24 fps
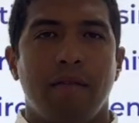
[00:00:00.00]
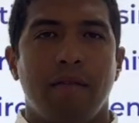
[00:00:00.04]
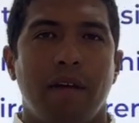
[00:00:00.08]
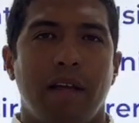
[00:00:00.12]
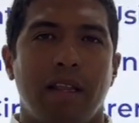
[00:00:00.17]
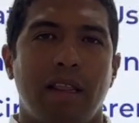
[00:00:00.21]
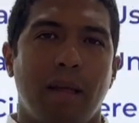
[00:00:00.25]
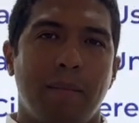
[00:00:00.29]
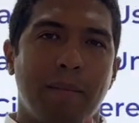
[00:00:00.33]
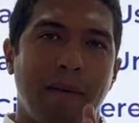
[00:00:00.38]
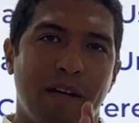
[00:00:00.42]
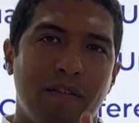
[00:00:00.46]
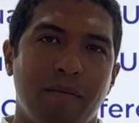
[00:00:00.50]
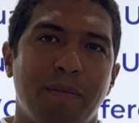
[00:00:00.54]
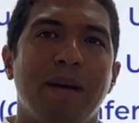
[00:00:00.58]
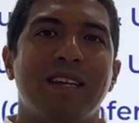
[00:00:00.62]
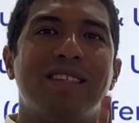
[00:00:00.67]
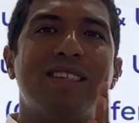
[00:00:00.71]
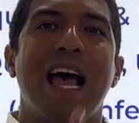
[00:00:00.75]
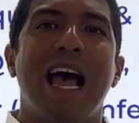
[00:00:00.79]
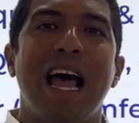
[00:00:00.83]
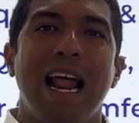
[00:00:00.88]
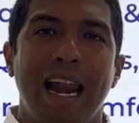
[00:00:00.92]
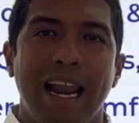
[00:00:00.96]
فتبقى في
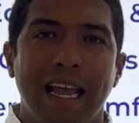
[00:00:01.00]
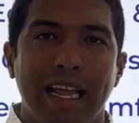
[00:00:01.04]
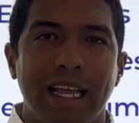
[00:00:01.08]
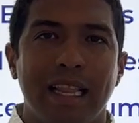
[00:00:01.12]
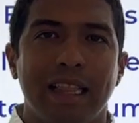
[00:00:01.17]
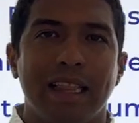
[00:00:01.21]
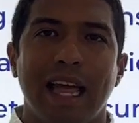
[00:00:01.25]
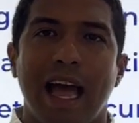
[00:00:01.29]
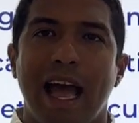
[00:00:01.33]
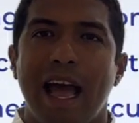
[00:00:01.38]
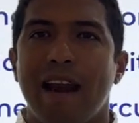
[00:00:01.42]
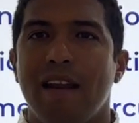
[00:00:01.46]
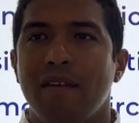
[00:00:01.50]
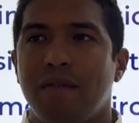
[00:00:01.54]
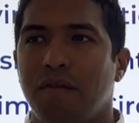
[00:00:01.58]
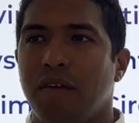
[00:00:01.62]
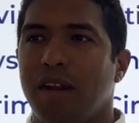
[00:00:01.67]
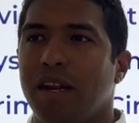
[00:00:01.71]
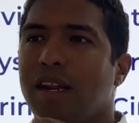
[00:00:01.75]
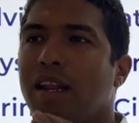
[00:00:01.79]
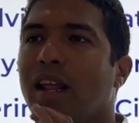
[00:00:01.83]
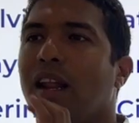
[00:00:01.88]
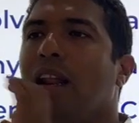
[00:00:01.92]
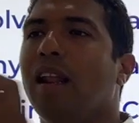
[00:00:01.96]
مسائلك انت
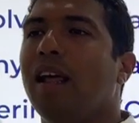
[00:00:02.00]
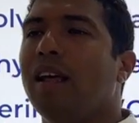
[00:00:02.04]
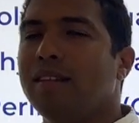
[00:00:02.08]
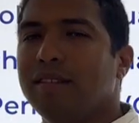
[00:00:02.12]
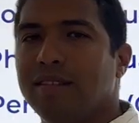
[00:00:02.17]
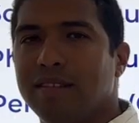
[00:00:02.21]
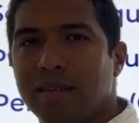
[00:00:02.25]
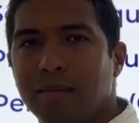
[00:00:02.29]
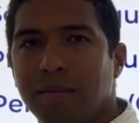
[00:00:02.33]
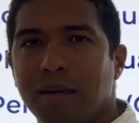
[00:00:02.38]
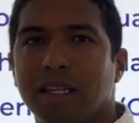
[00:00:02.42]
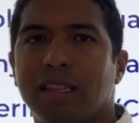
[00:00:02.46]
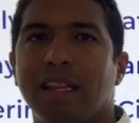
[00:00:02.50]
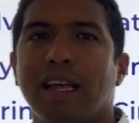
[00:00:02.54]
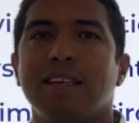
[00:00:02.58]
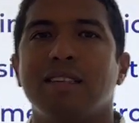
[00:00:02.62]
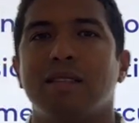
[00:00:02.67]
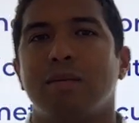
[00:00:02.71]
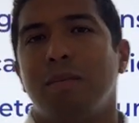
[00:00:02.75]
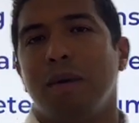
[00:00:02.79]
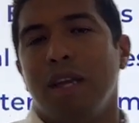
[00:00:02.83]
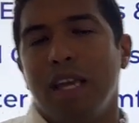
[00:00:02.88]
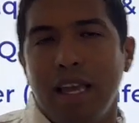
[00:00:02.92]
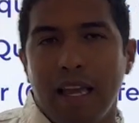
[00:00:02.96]
عارف ان اللينس
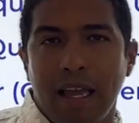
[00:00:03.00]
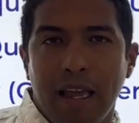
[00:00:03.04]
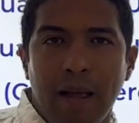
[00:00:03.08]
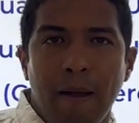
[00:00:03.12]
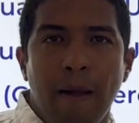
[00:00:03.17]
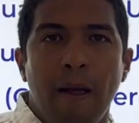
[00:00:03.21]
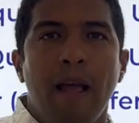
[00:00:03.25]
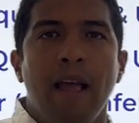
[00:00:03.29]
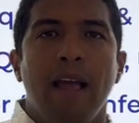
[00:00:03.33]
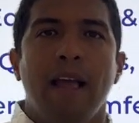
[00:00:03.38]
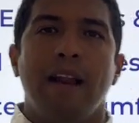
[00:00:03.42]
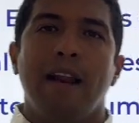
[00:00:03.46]
بيتقاس بايه